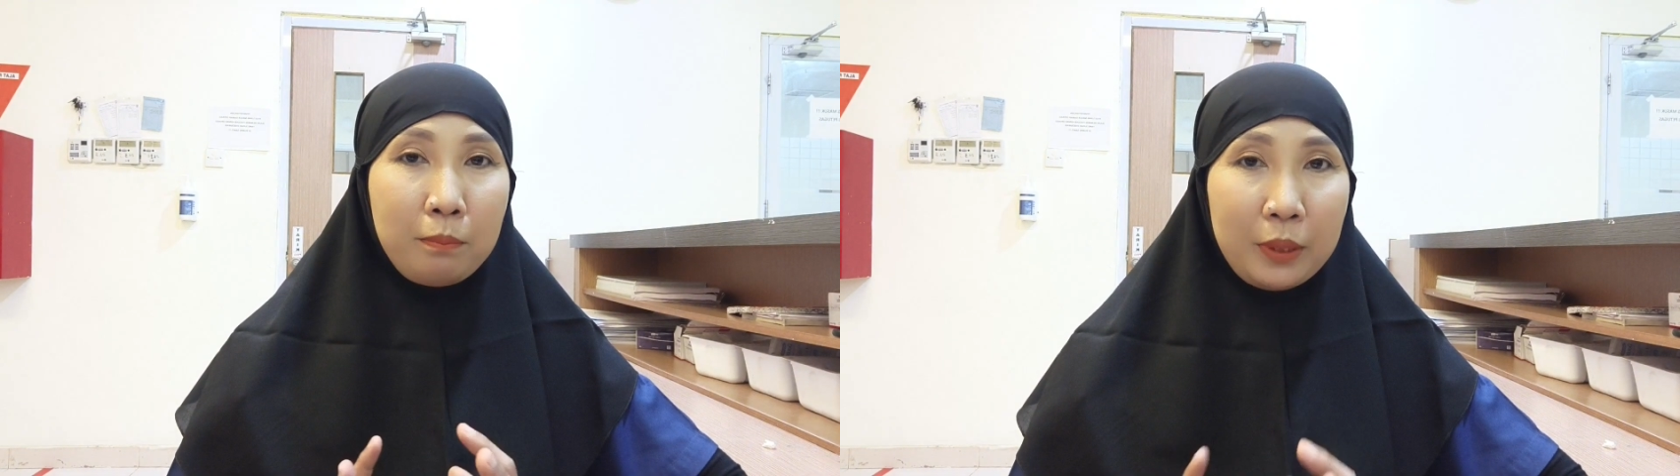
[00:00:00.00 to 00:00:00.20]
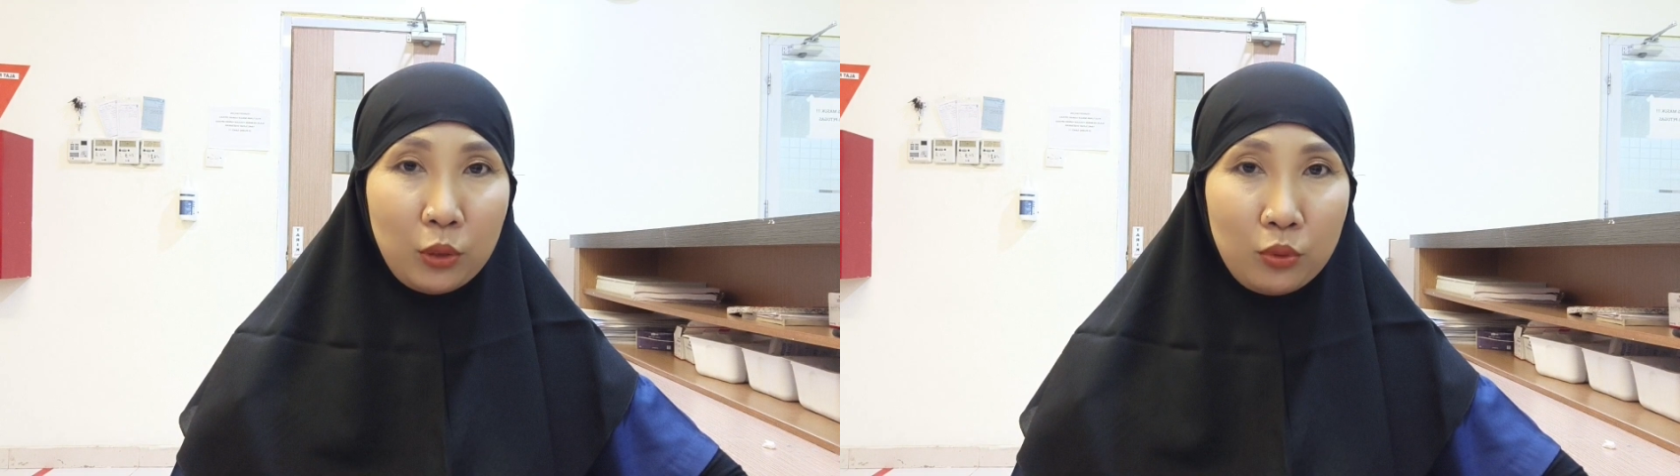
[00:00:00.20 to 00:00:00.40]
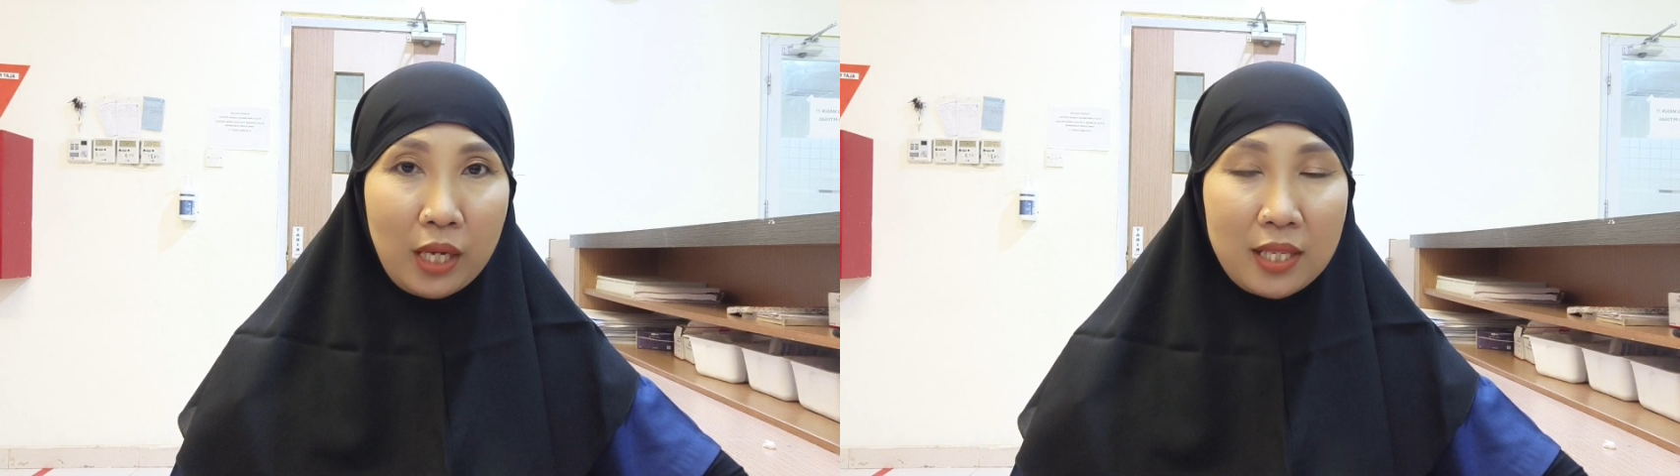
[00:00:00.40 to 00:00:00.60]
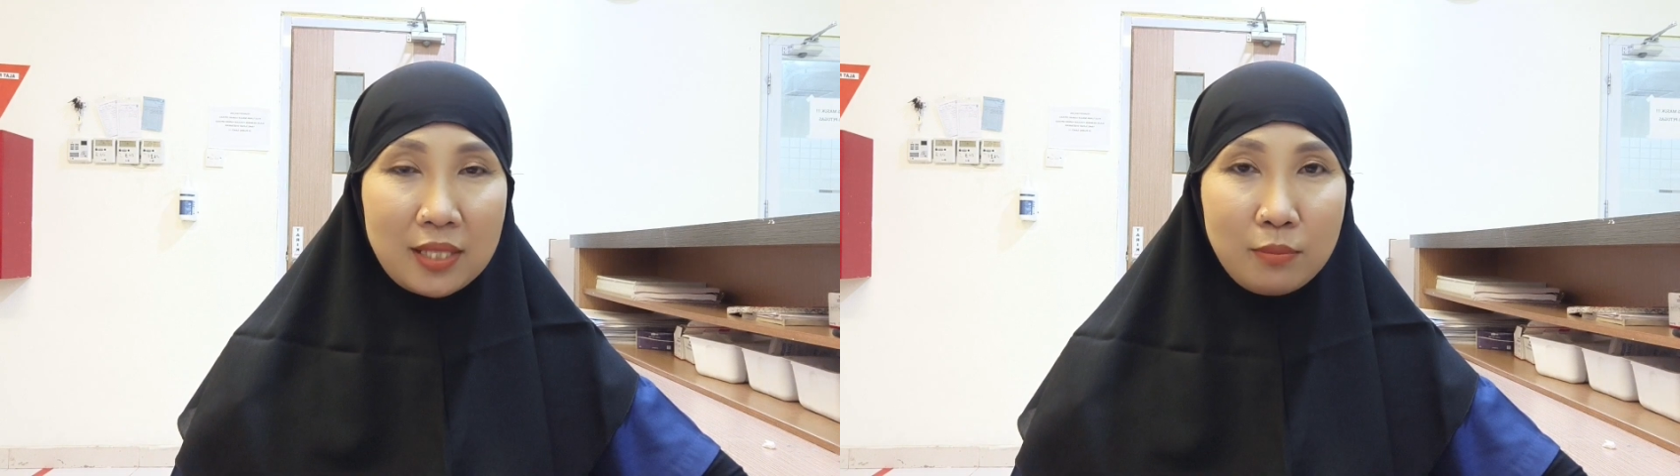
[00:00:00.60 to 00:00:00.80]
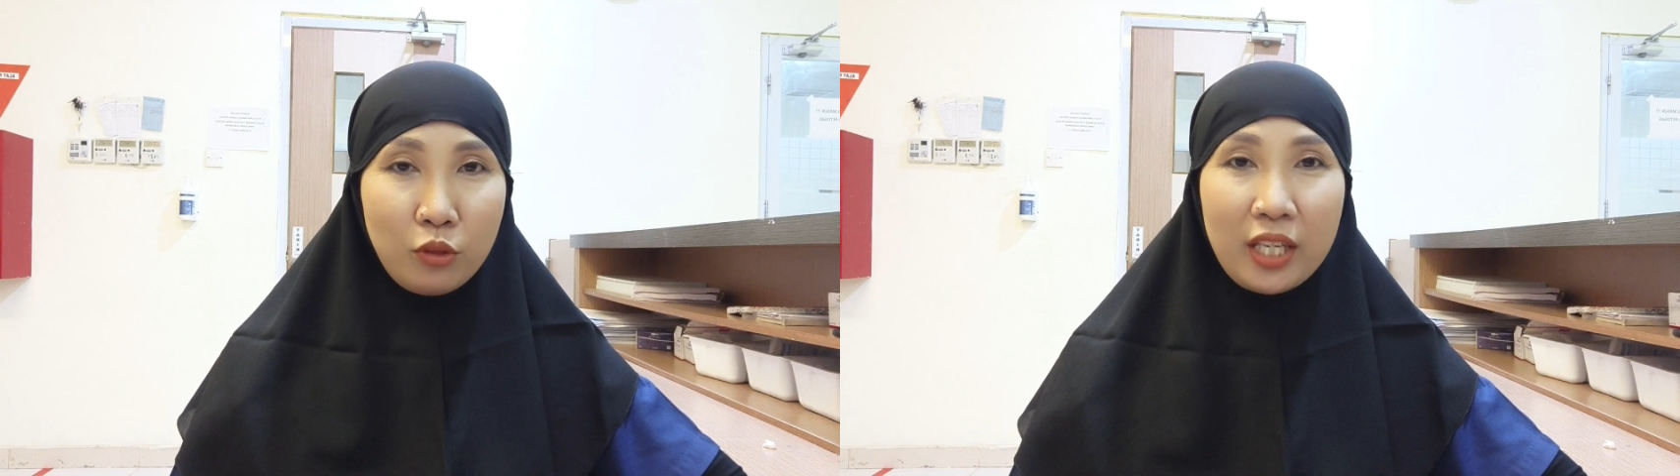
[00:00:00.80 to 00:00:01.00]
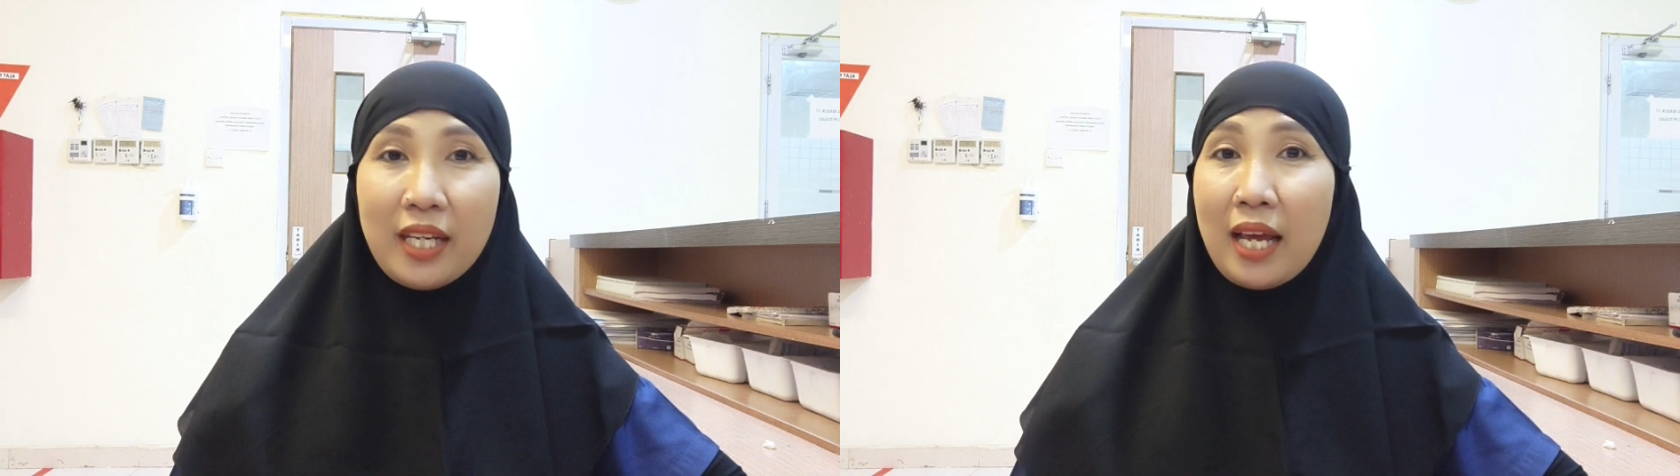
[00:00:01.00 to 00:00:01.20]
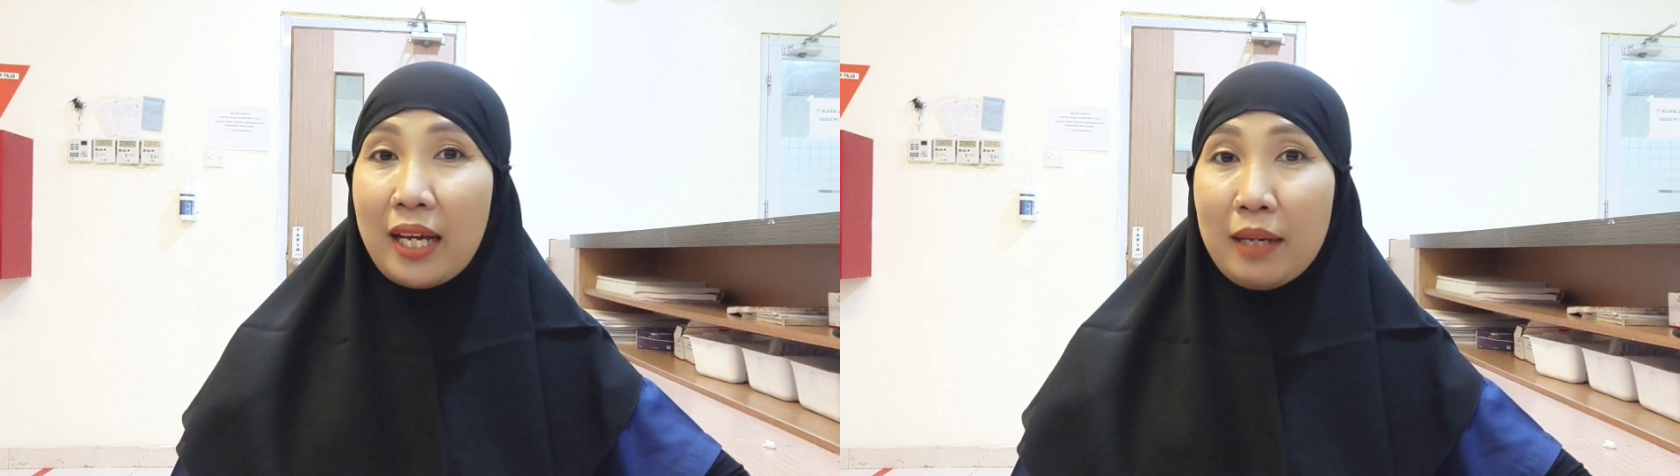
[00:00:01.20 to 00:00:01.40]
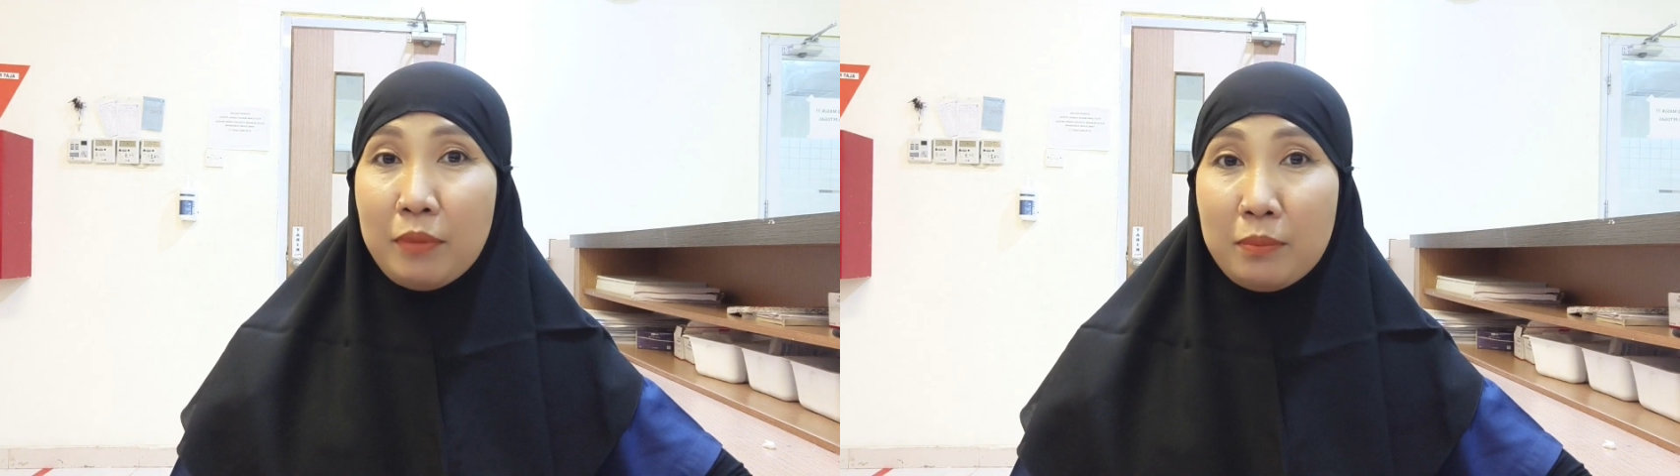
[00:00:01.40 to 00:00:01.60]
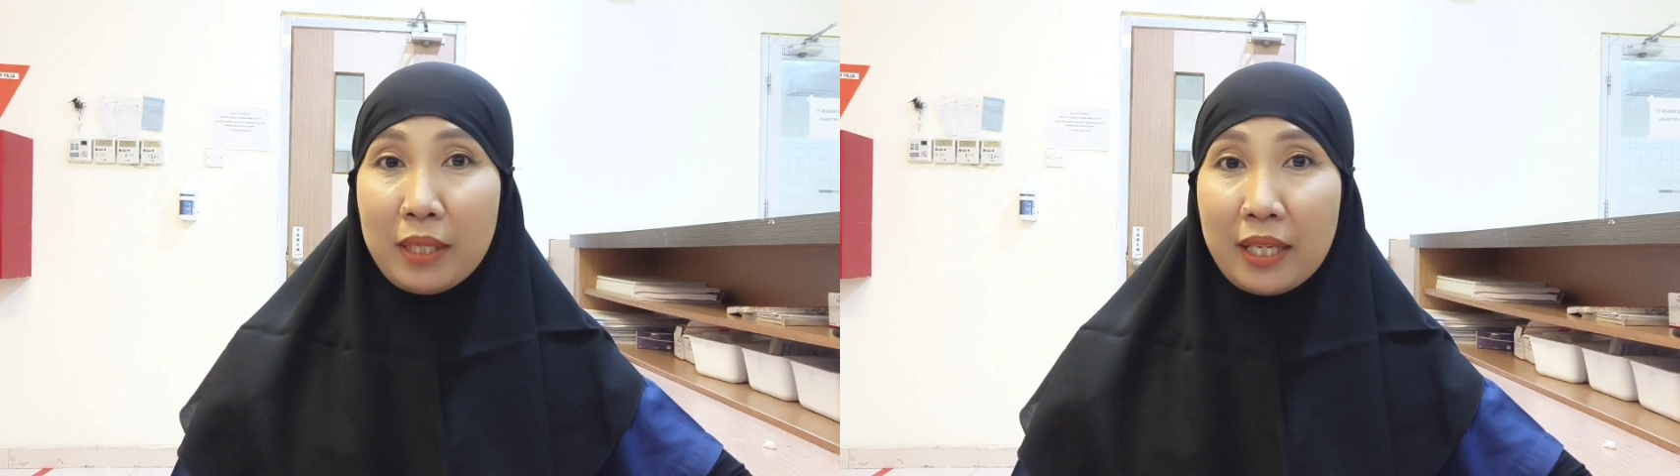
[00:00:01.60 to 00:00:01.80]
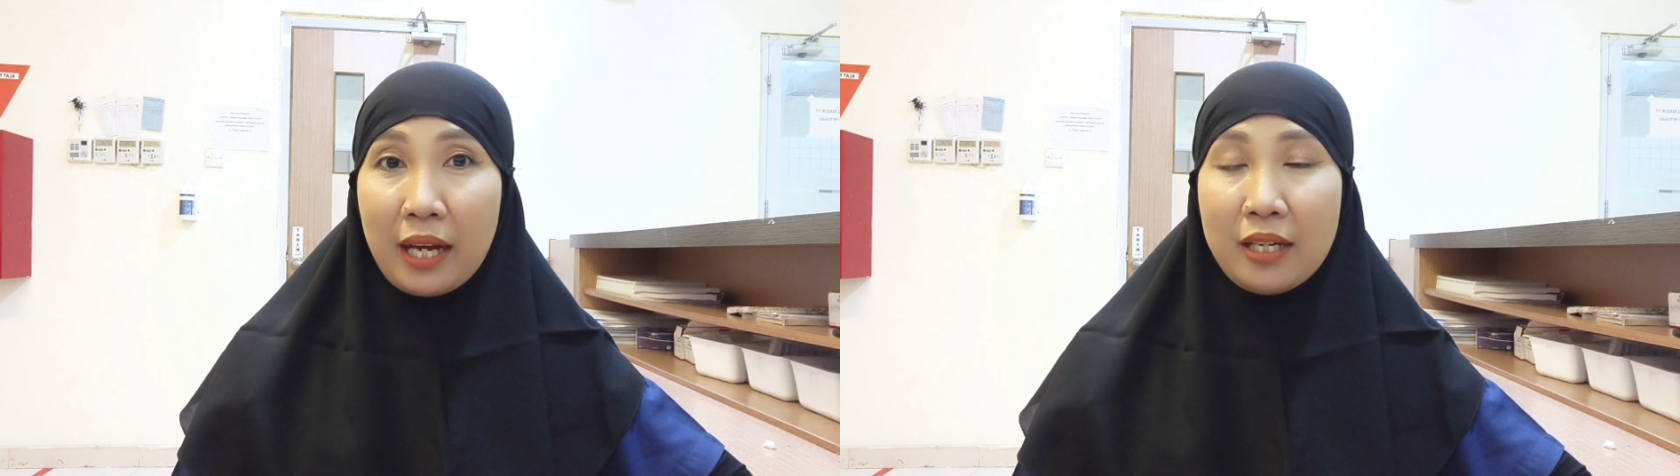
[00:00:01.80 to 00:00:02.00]
Petugas mungkin akan
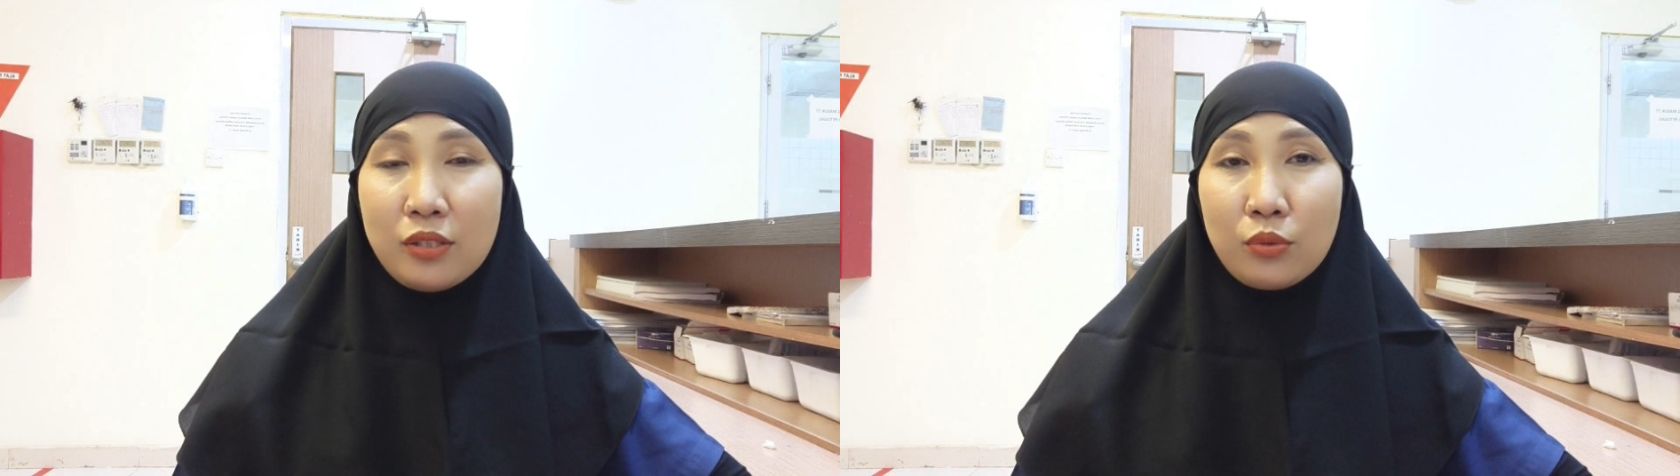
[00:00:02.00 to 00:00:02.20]
memberikan